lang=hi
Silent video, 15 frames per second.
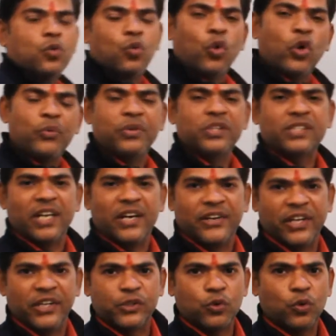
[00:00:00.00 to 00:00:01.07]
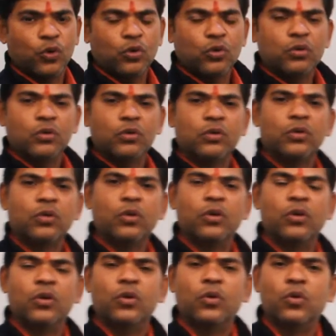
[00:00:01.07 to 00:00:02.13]
कोई भी सेंटेंस हो
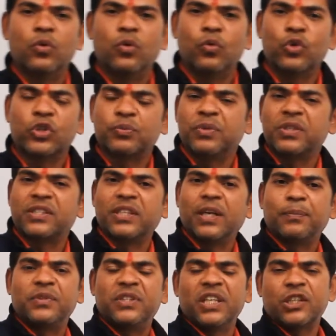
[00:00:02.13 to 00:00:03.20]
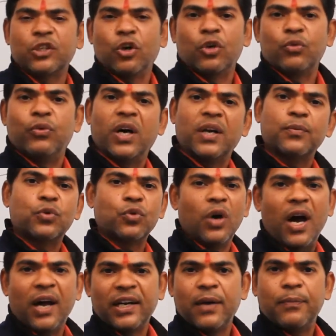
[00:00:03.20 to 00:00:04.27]
उसमें सब्जेक्ट और वर्ब तो
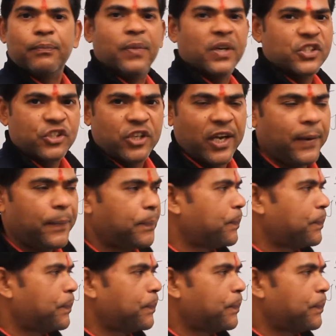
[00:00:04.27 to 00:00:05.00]
आना मस्ट है